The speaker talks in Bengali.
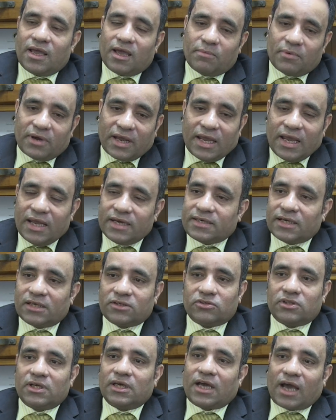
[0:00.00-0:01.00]
এবং এইটা
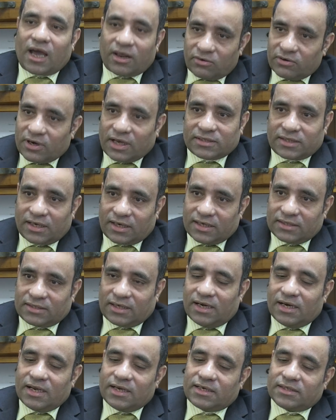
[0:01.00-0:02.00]
যদি কারো না থাকে
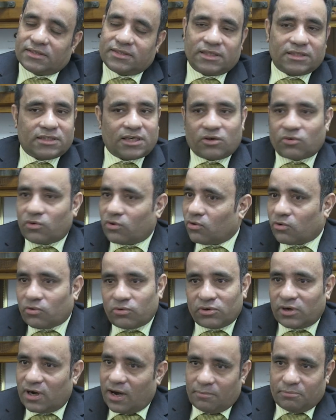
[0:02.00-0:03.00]
তাহলে এটা চেষ্টা করে
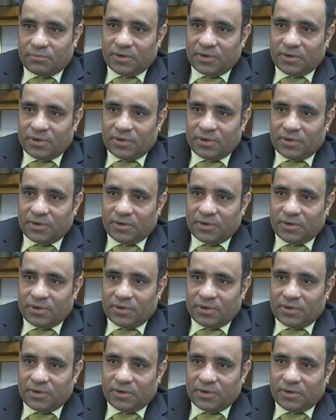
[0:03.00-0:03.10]
কোনো লাভ